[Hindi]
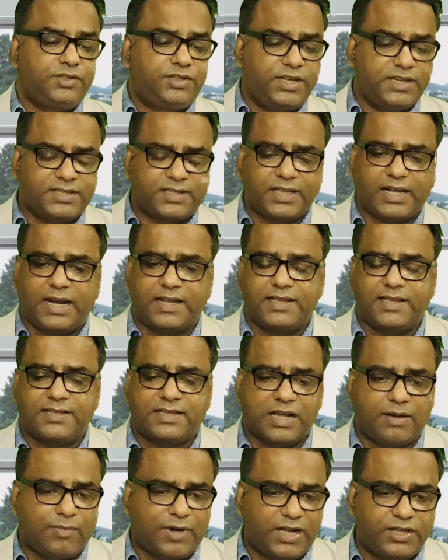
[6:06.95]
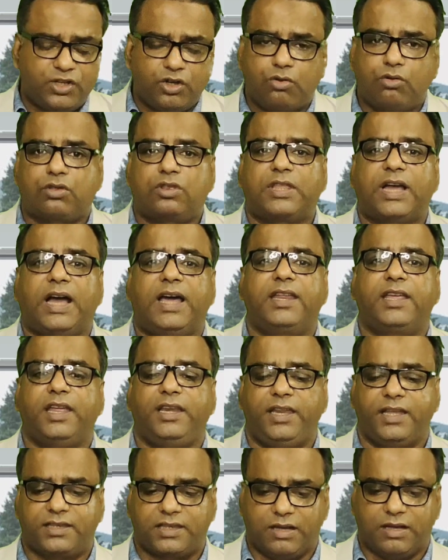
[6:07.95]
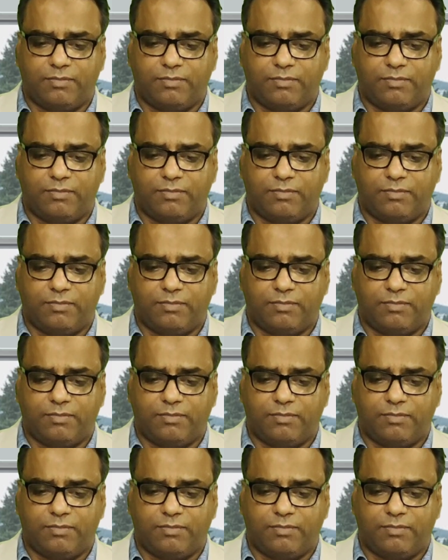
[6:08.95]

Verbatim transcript: जिस तरह से सामाजिक उत्थान के लिए